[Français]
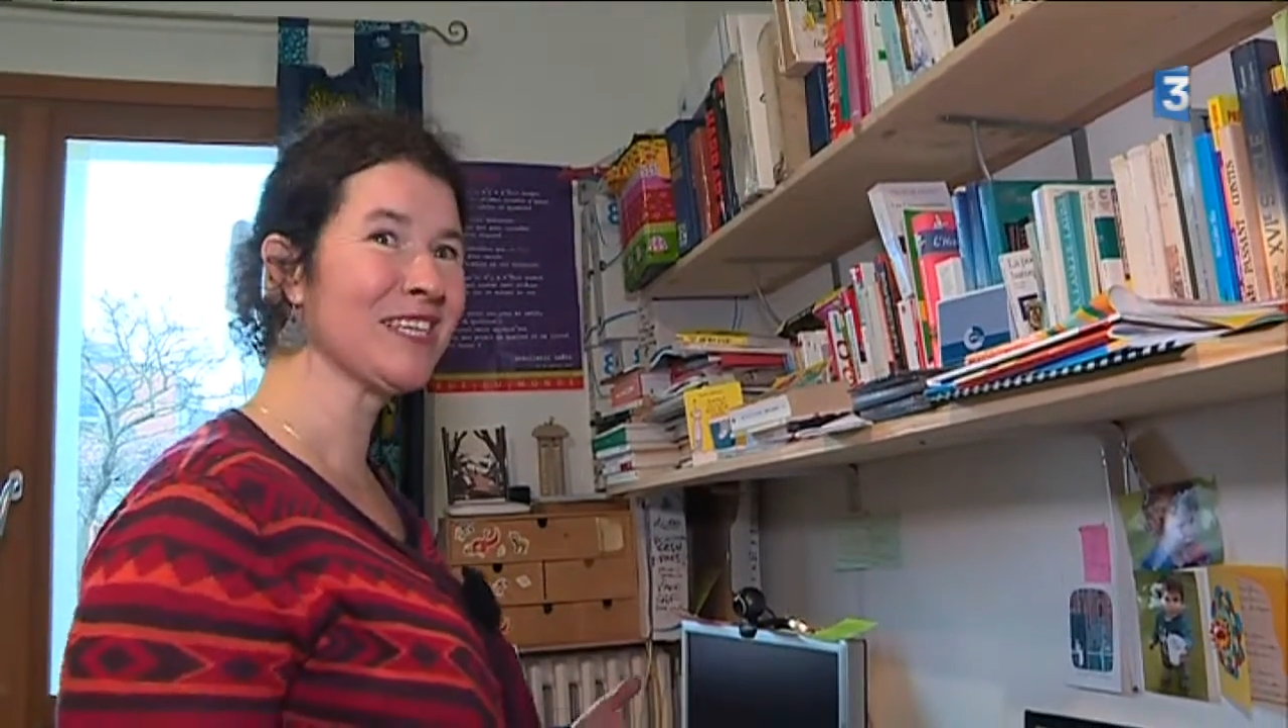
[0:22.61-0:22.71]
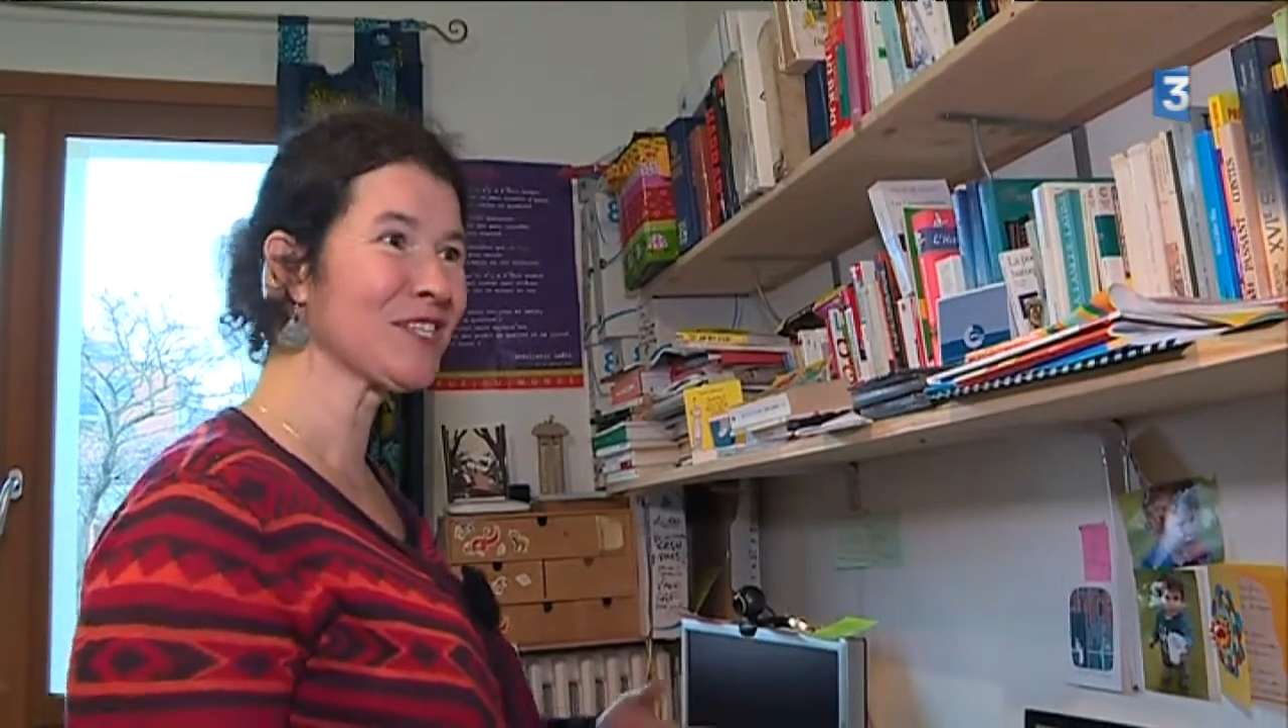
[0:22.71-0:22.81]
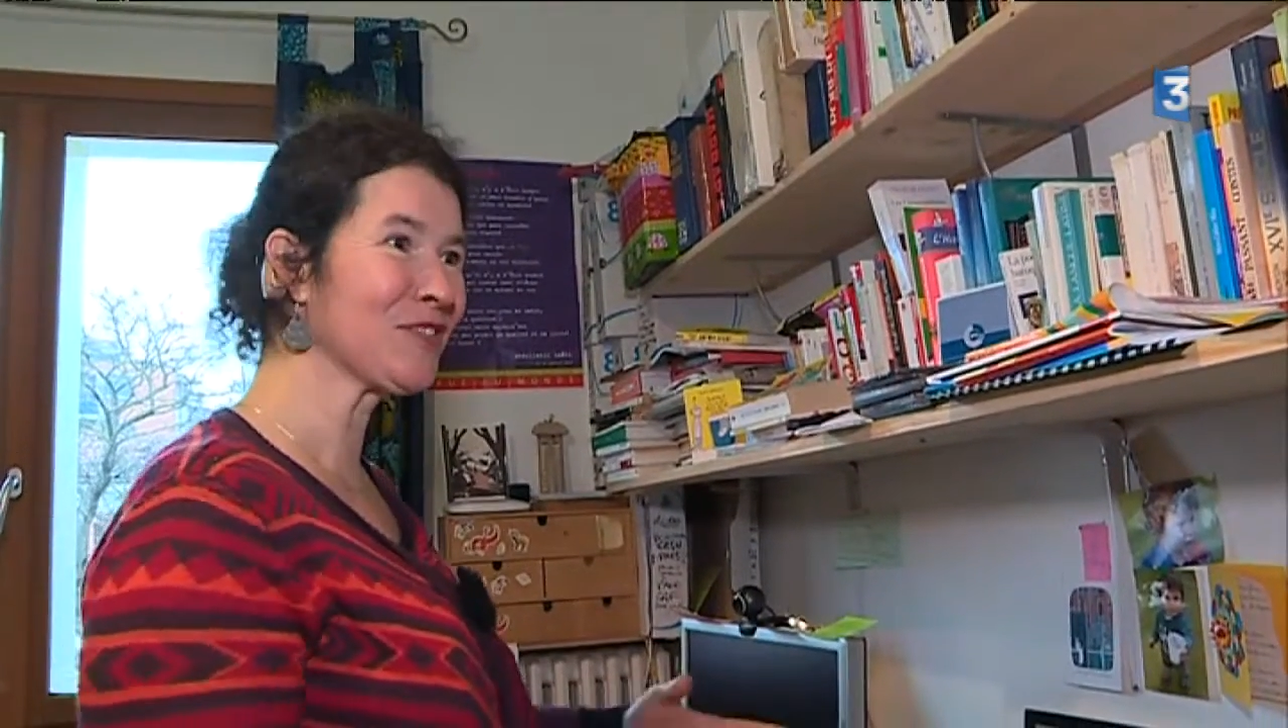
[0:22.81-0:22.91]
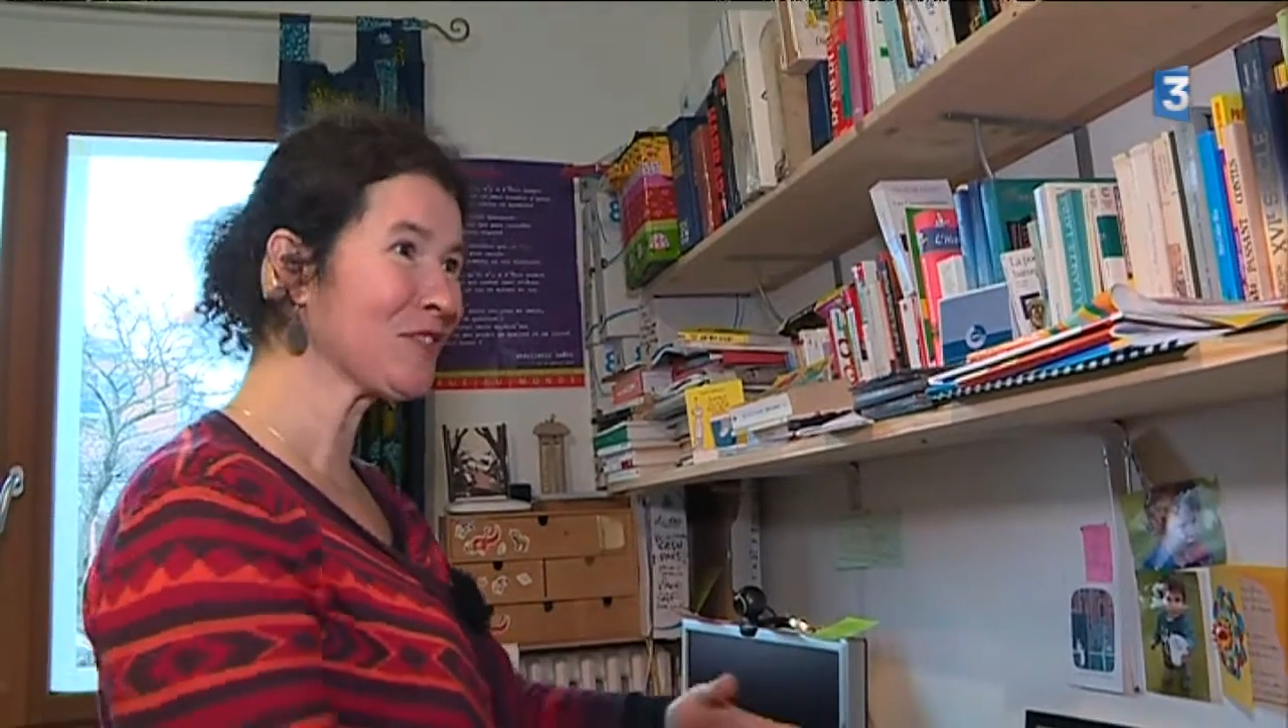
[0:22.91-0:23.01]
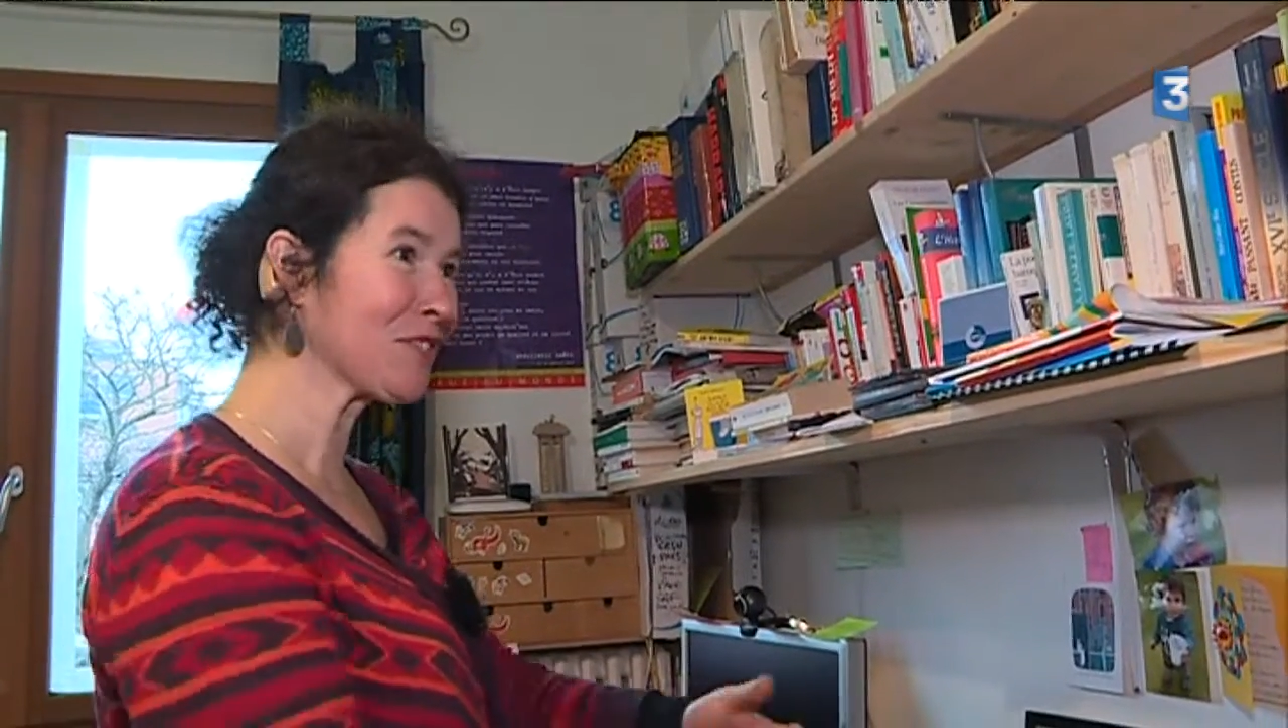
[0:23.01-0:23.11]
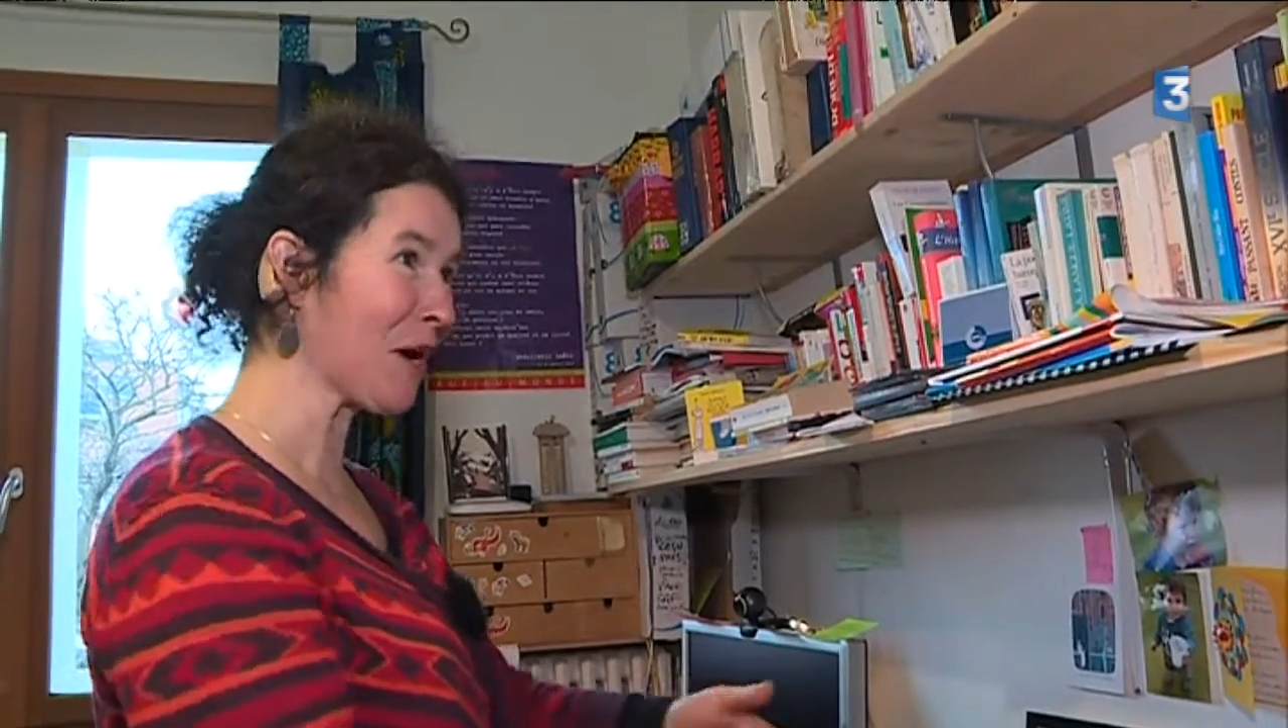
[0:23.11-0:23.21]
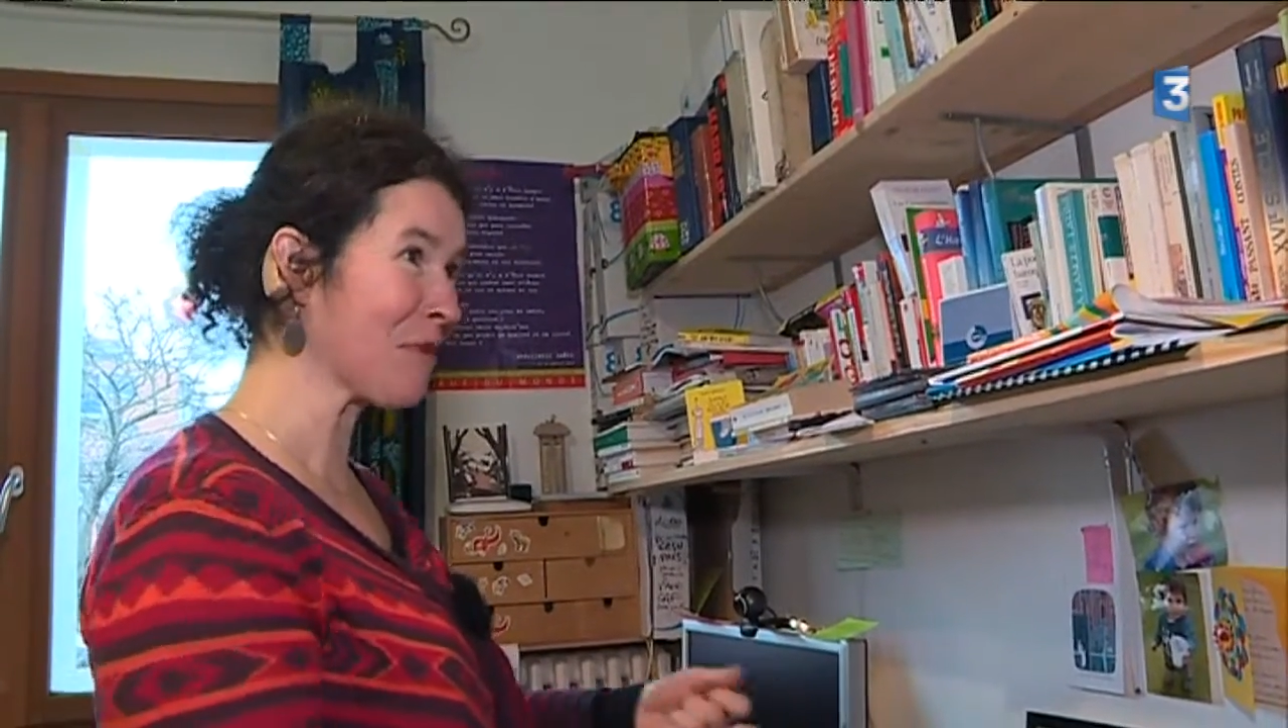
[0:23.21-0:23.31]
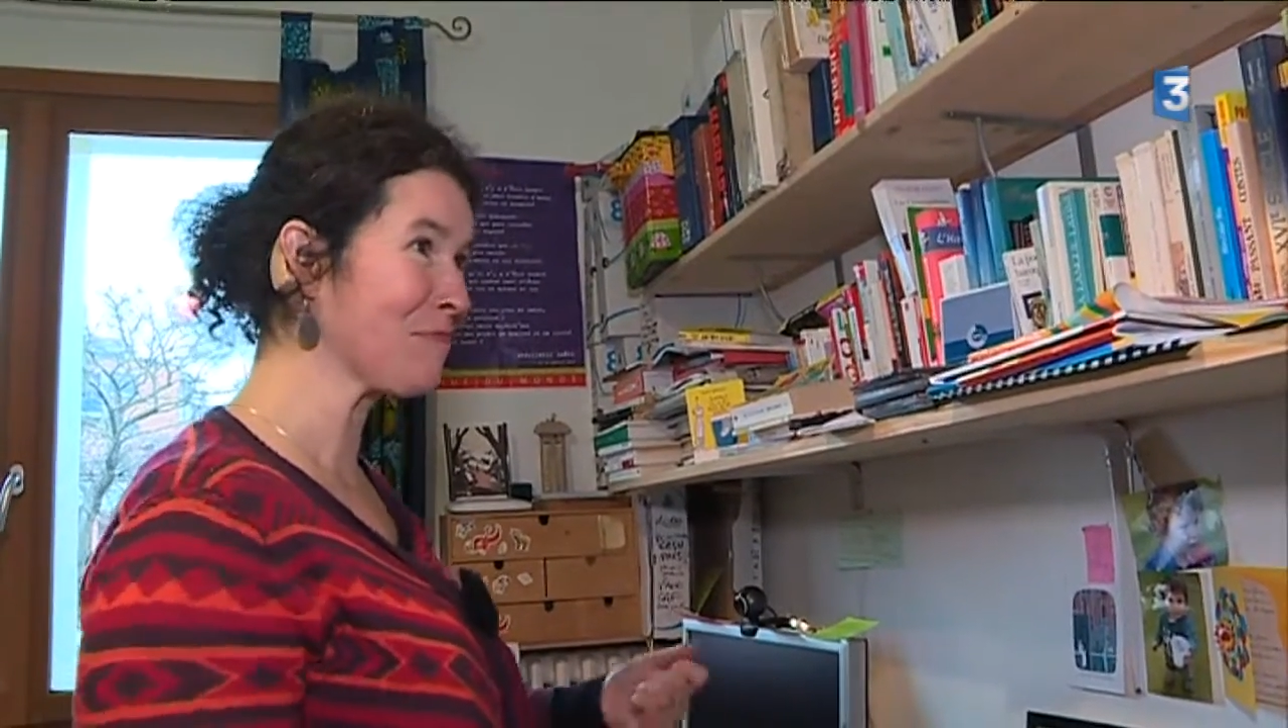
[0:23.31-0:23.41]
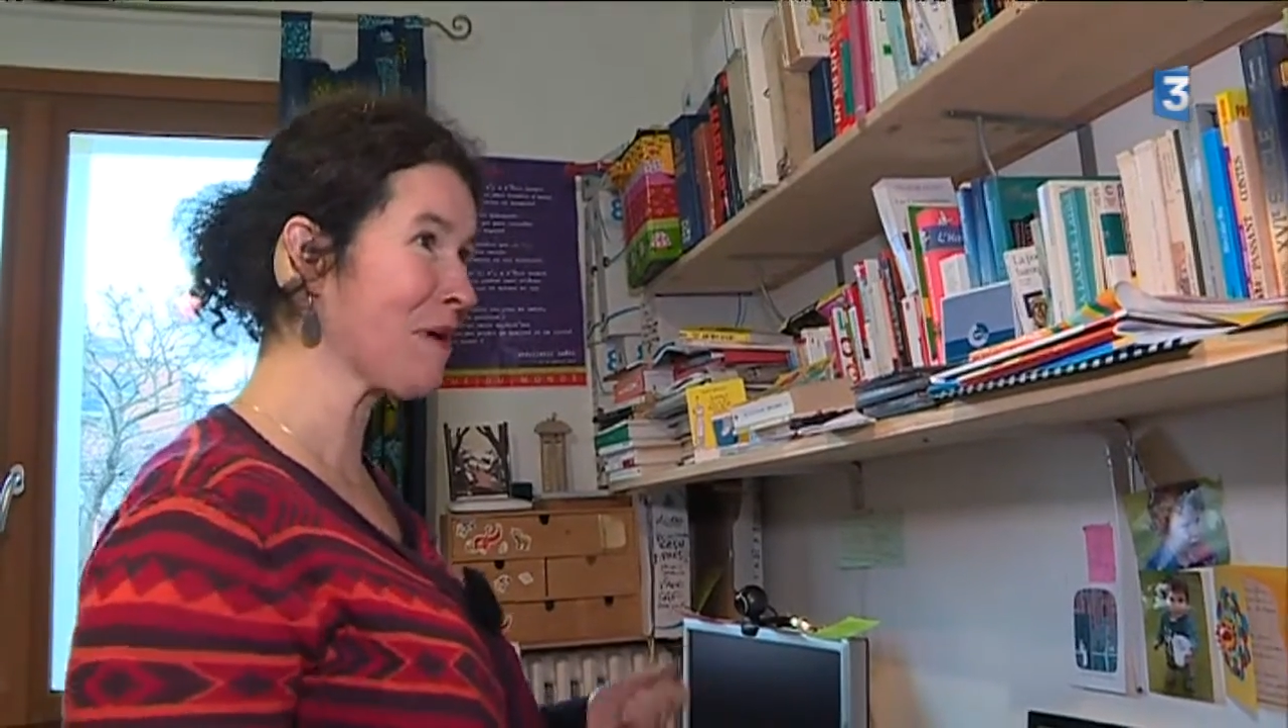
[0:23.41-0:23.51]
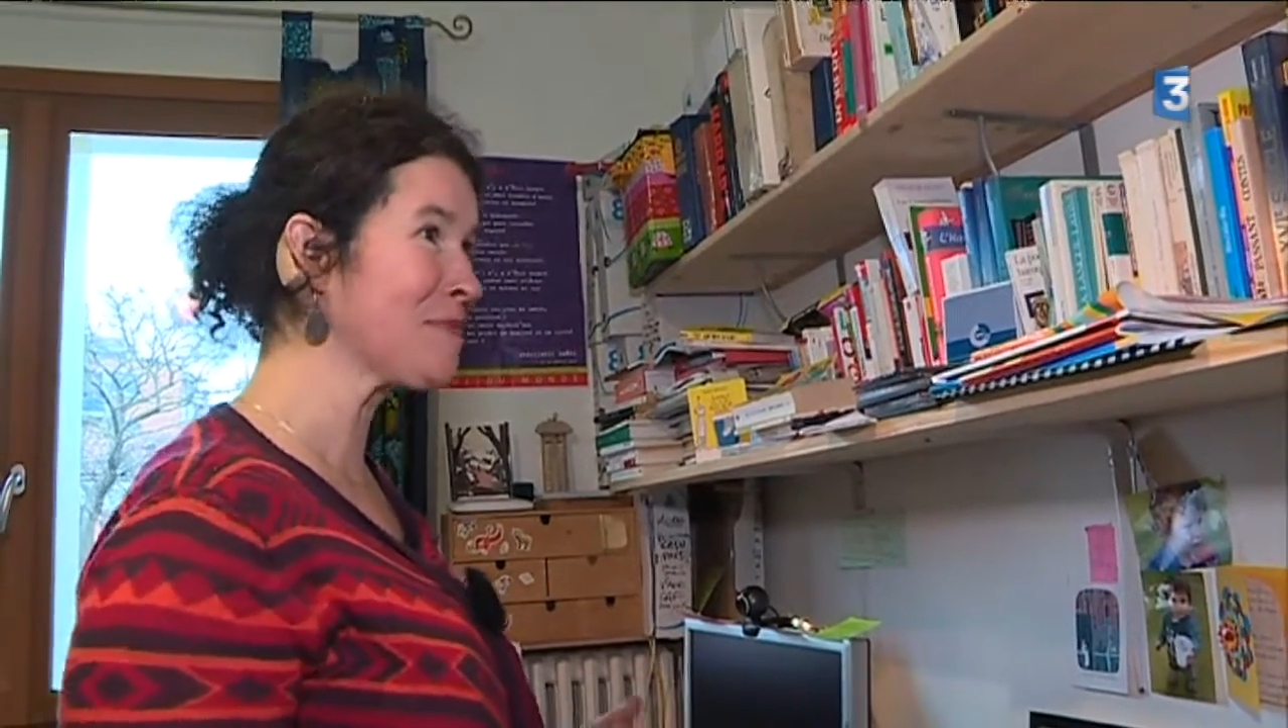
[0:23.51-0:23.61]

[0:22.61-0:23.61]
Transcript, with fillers: je ne sors pas